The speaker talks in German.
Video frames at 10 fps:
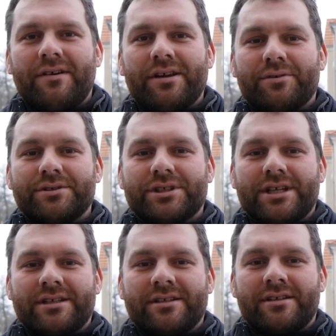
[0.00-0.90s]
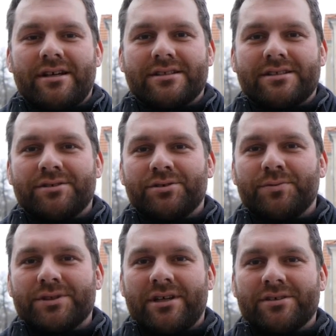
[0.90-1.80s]
Weil der Rote Stern hat inzwischen
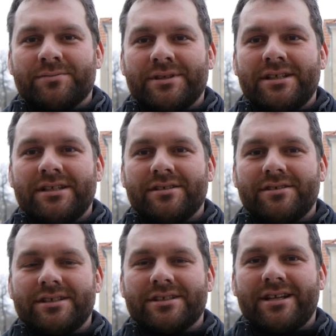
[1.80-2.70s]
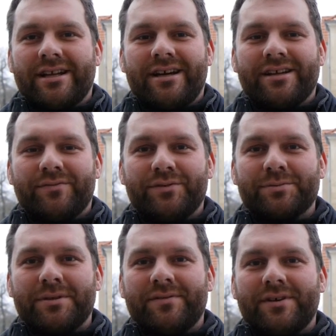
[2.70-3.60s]
über 1000 Mitglieder, ist kein reiner
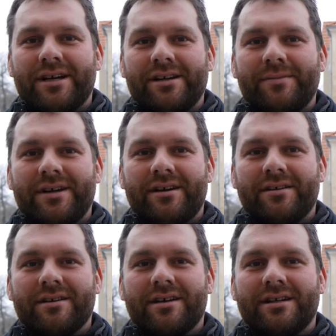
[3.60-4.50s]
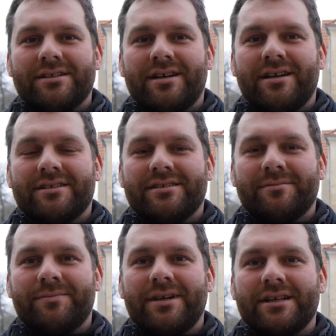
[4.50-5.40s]
Fußballverein mehr, kann daher
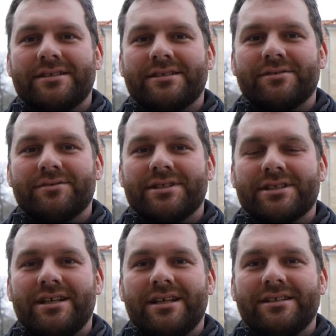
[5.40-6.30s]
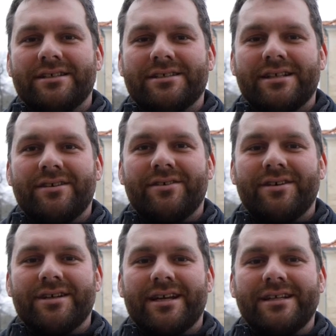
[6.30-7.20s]
den Platz oder das Gelände in
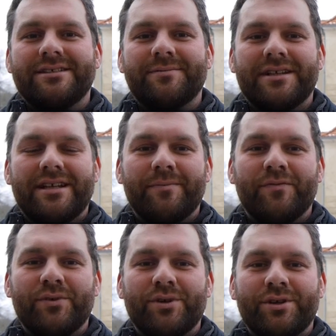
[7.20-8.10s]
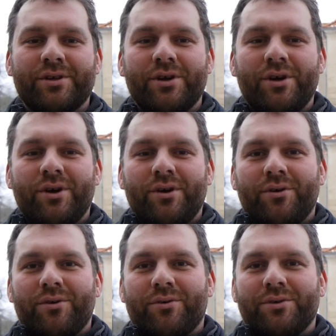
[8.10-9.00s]
seiner Gänze mit Leben füllen.
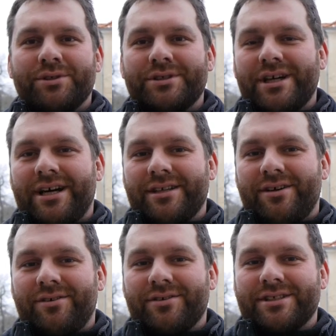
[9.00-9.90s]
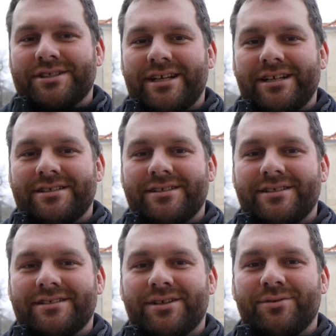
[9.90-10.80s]
Und er hat auch gezeigt,
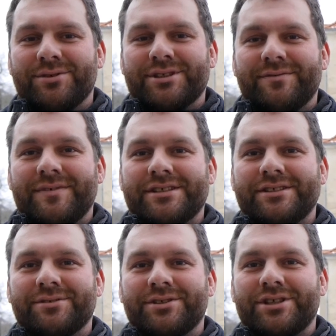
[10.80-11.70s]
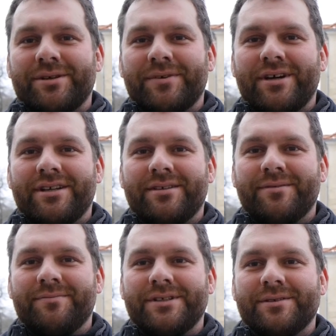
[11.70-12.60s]
dass er große Investitionen stemmen
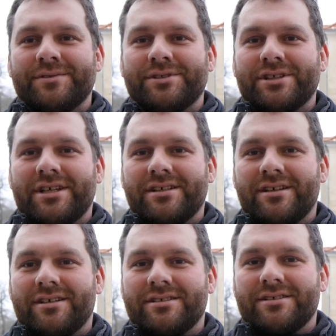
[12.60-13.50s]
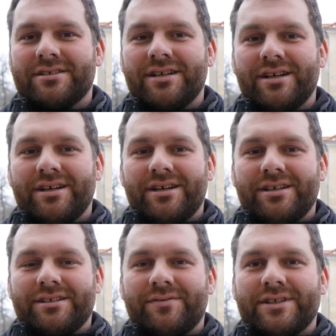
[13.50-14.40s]
kann mit dem Sozialtrakt,
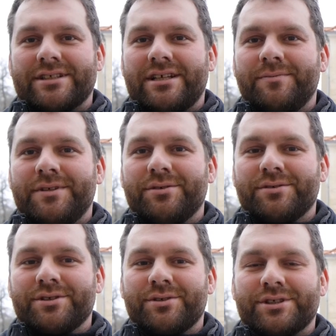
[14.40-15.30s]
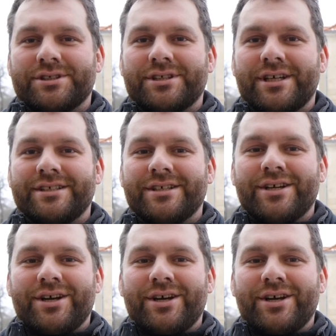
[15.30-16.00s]
der fast eine Million gekostet hat.